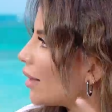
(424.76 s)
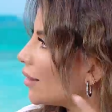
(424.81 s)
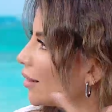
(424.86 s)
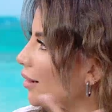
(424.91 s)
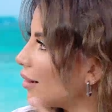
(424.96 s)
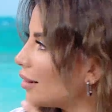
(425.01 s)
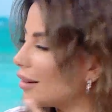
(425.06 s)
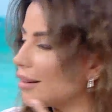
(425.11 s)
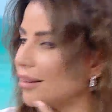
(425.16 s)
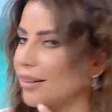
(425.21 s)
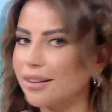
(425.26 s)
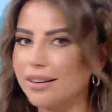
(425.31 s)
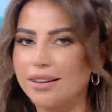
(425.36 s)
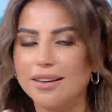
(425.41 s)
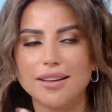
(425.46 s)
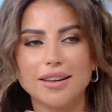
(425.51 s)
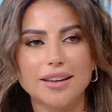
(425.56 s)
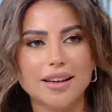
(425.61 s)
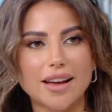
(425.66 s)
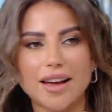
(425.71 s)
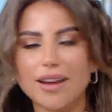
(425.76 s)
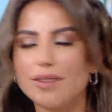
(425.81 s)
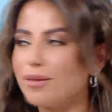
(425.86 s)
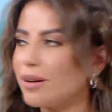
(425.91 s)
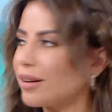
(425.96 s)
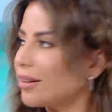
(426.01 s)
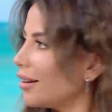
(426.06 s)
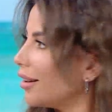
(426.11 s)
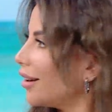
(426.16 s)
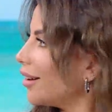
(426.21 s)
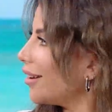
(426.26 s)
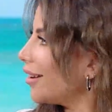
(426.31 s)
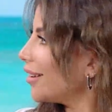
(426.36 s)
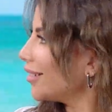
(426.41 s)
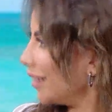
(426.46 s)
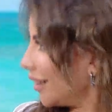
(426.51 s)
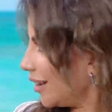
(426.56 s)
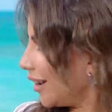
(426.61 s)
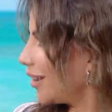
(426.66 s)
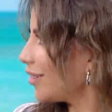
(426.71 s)
هذا هو الدمج بين
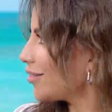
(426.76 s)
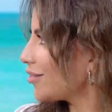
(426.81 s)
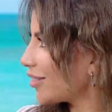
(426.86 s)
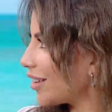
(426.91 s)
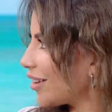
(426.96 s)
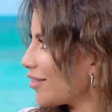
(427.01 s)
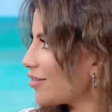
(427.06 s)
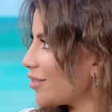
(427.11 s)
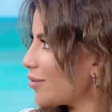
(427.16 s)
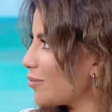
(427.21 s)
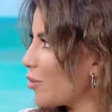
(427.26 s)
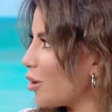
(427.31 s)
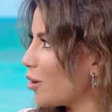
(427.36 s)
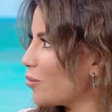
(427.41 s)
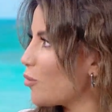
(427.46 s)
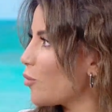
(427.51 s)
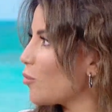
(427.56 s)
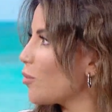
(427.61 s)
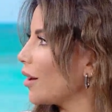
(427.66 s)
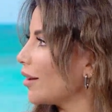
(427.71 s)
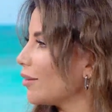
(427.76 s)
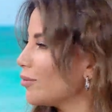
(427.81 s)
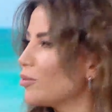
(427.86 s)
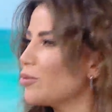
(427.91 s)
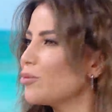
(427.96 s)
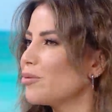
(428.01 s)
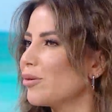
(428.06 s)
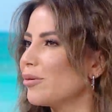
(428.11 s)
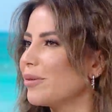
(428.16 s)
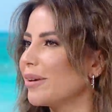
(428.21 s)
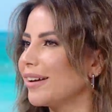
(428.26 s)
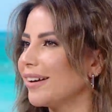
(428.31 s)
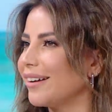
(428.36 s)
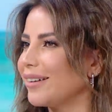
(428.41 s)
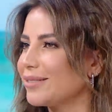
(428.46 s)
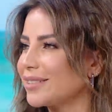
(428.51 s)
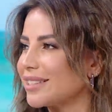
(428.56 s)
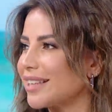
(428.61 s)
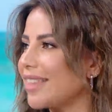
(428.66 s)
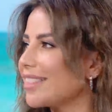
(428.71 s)
الاثنين كيف المباراه نعم. المبار... مو مباراه
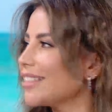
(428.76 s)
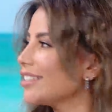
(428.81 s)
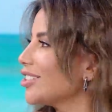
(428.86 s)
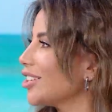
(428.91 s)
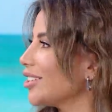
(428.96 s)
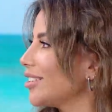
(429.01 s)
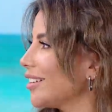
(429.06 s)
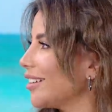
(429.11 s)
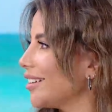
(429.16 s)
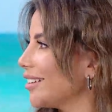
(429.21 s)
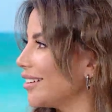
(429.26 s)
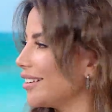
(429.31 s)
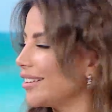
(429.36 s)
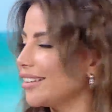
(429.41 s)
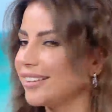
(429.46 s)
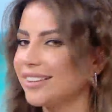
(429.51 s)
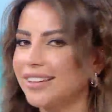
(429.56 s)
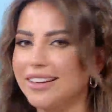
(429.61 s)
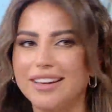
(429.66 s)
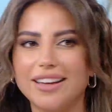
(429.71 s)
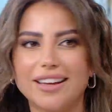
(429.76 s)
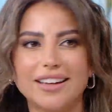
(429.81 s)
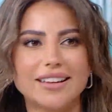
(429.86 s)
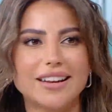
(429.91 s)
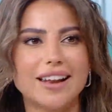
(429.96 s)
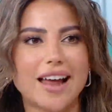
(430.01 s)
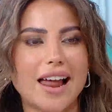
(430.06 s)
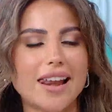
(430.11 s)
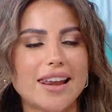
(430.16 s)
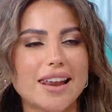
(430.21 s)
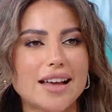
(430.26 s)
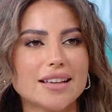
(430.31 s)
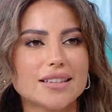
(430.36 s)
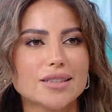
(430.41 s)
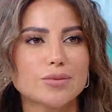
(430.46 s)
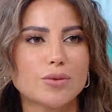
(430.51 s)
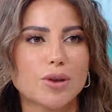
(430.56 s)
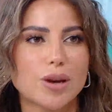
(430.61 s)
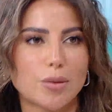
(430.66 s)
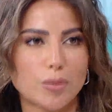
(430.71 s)
بس هذا الجدل اللي اللي هل لازم
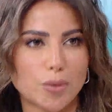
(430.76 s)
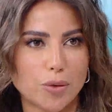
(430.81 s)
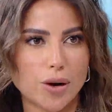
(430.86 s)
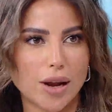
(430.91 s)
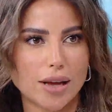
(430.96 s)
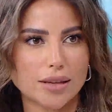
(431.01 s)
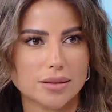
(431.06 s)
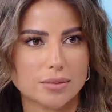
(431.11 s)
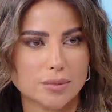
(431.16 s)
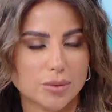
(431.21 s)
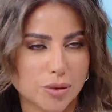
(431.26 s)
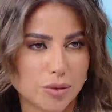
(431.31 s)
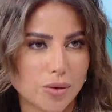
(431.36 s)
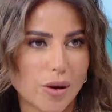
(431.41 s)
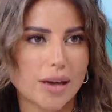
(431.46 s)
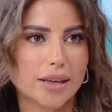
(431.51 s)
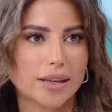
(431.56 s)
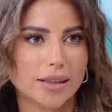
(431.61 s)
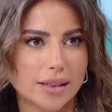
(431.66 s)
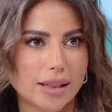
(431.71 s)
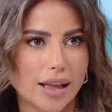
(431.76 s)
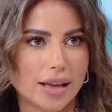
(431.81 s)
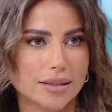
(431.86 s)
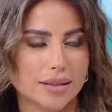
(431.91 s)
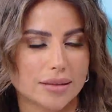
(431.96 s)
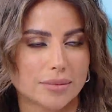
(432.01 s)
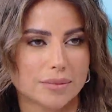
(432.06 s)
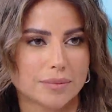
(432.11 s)
نعم. ولا مو لازم بس هو اكيد هو لازم, لازم. انه